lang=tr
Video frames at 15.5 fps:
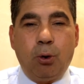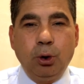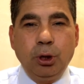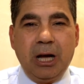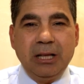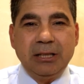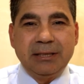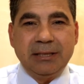
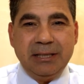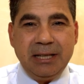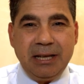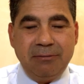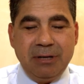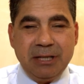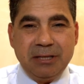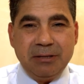16
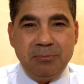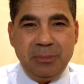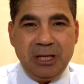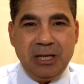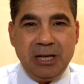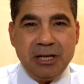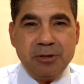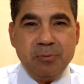devletin
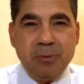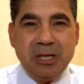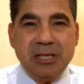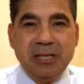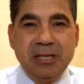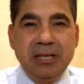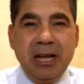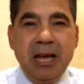
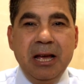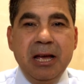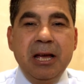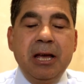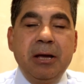birleşmesiyle